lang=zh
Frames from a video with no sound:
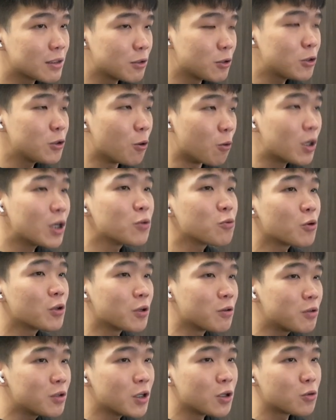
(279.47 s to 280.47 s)
有更多
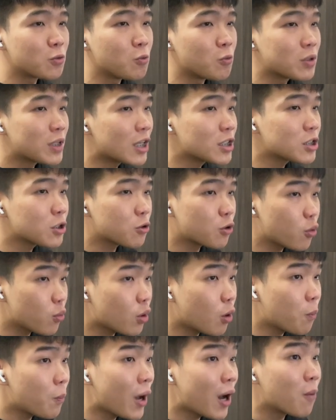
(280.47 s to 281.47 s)
的热度，但是
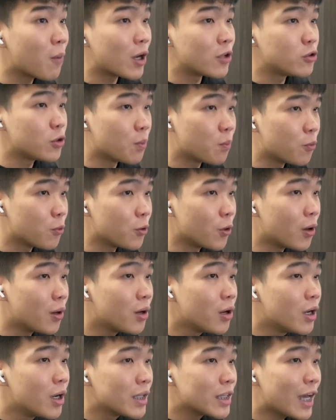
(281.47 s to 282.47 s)
CryptoPunk 完全不用，
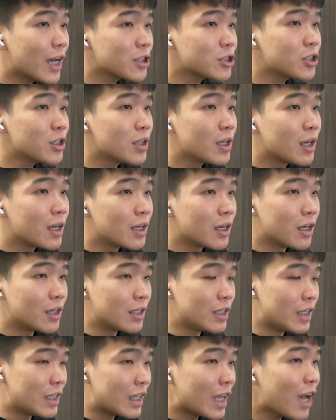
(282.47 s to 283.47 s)
它是
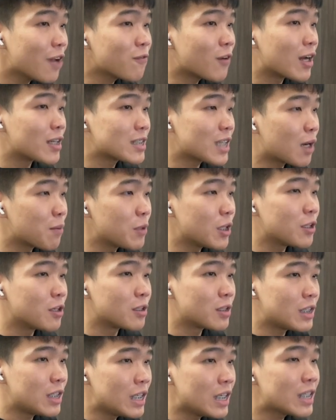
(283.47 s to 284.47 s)
以太坊上面
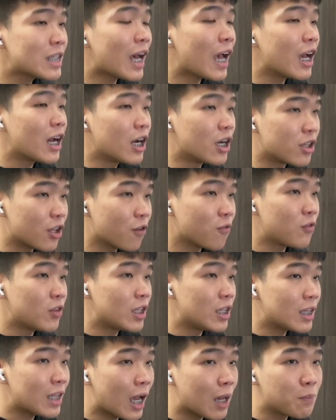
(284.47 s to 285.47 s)
的第一代 N F
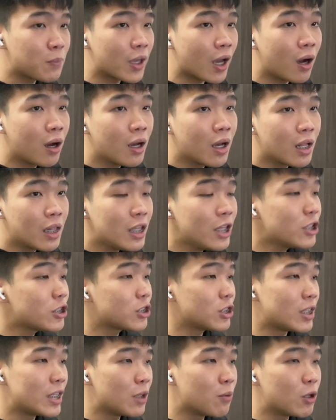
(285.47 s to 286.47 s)
T 代表，历
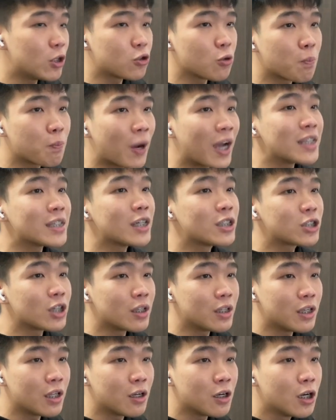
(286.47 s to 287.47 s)
史地位就摆在这
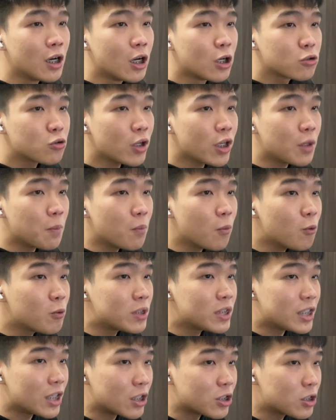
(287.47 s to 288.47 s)
里了。所以目
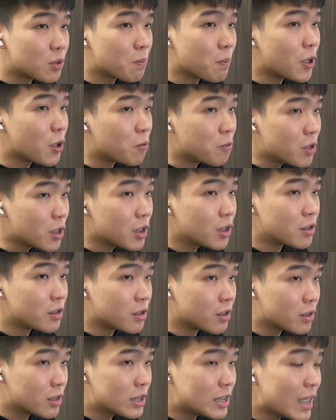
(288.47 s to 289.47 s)
前是没有任何
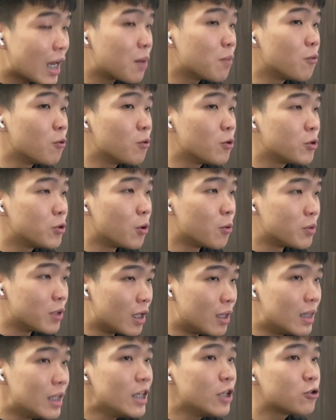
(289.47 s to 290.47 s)
的项目有
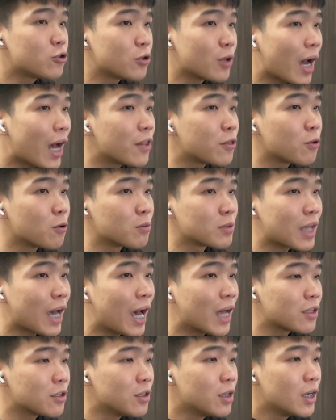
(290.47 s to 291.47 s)
能力去撼动
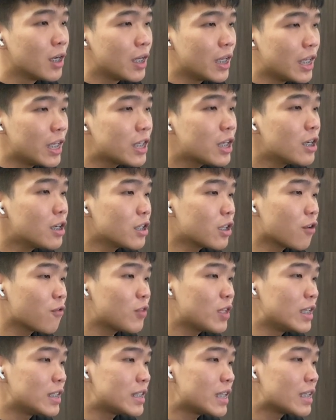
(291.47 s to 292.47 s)
它的。一个 N F
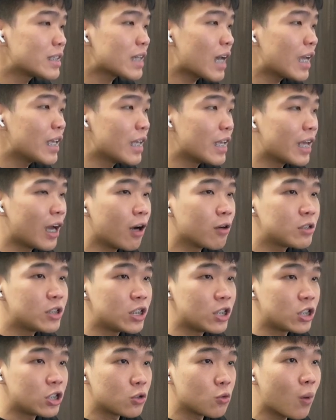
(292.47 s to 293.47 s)
T 现在也要
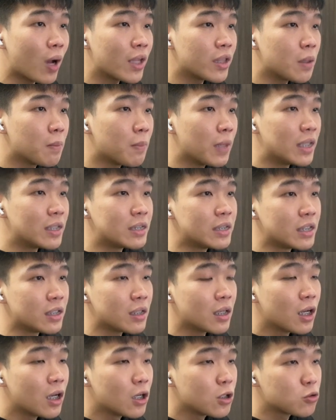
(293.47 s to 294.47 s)
几十万的美
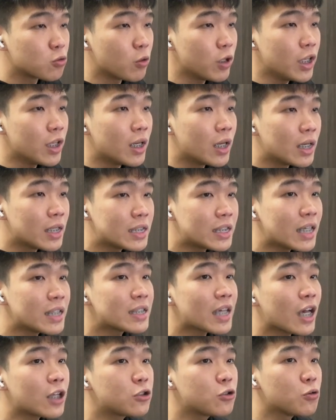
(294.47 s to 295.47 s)
金，所以现
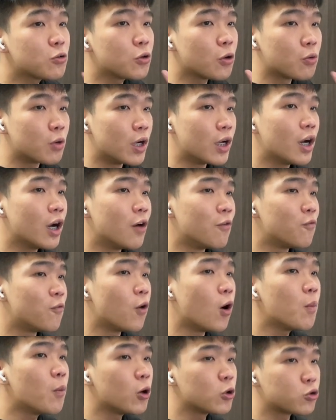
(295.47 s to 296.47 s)
在就有人很
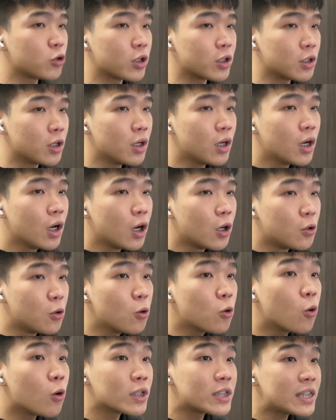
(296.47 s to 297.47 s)
formal 觉得
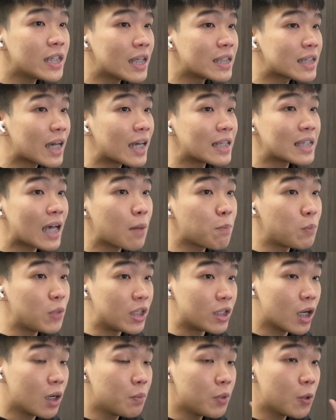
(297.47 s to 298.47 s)
如果现在在比
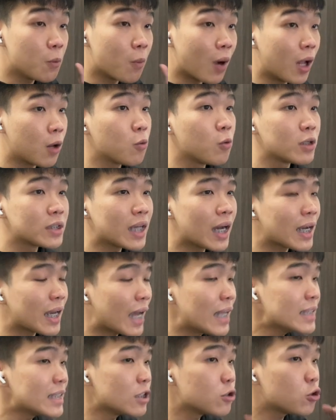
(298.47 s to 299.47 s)
特币网络上
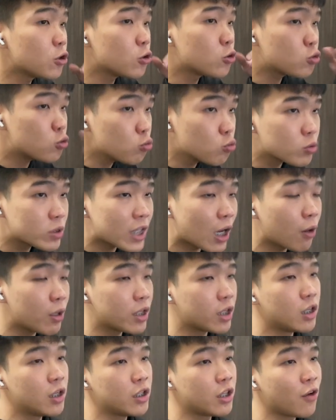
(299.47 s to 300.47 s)
赶紧去铸造一
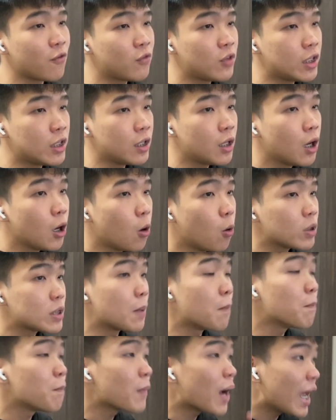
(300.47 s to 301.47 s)
个 N F T 或
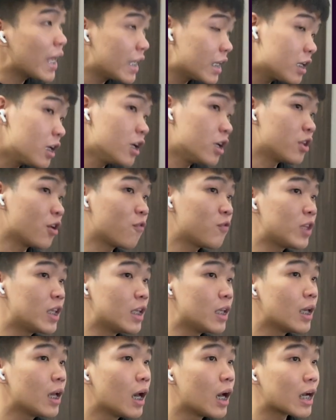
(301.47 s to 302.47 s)
者买一个 N F
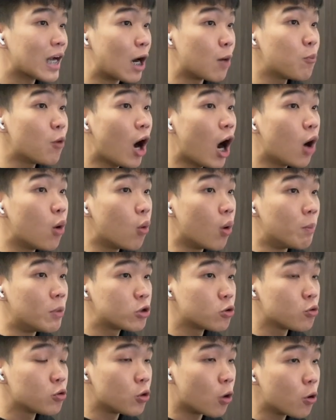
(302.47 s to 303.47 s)
T， 搞不好我们
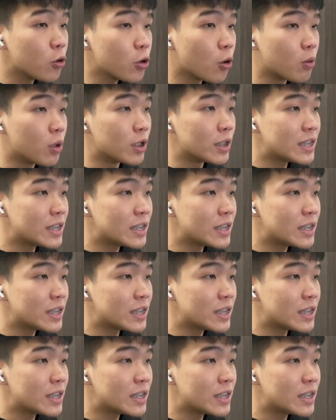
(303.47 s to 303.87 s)
就拥有了